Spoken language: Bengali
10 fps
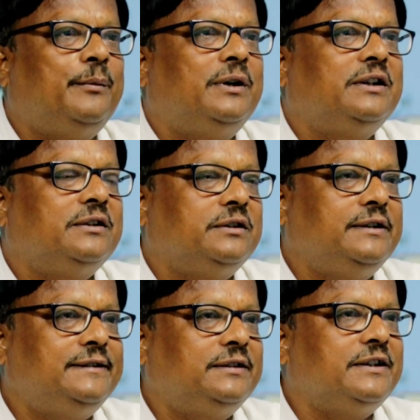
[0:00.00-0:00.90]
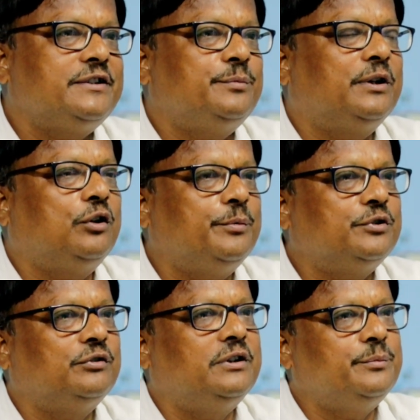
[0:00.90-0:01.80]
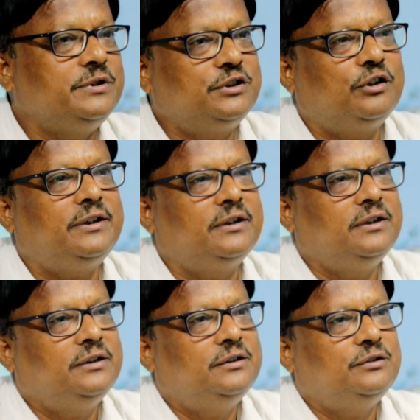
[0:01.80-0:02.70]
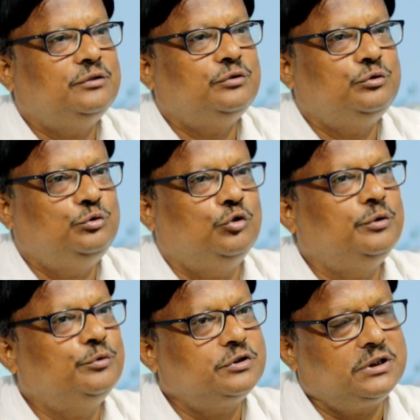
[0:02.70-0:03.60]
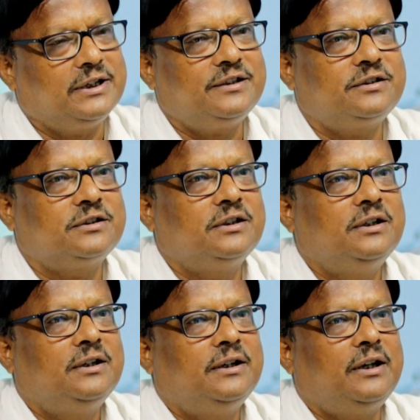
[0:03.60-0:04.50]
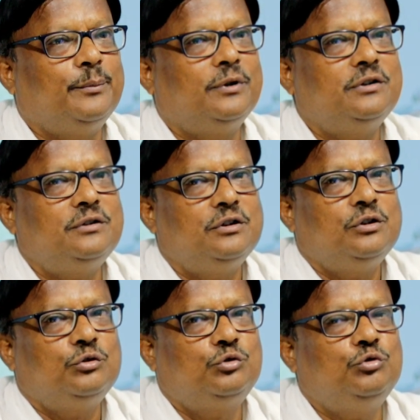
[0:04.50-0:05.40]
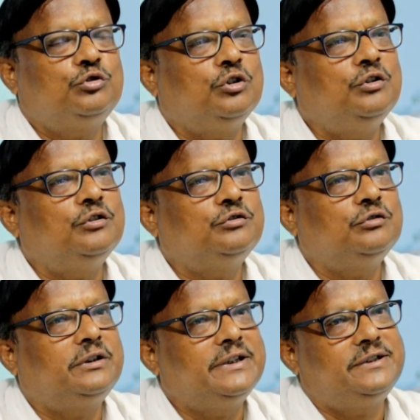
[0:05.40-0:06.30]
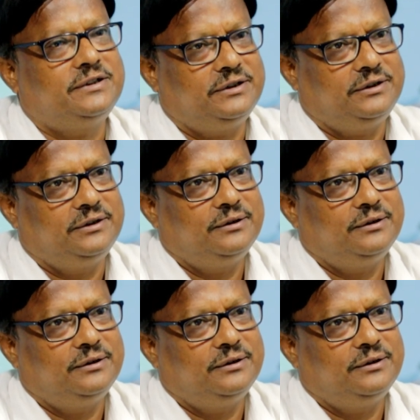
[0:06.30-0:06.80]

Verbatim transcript: আমার রিসার্চ বা গবেষণার বিষয় জৈব চাষ এবং সুসংগত কৃষি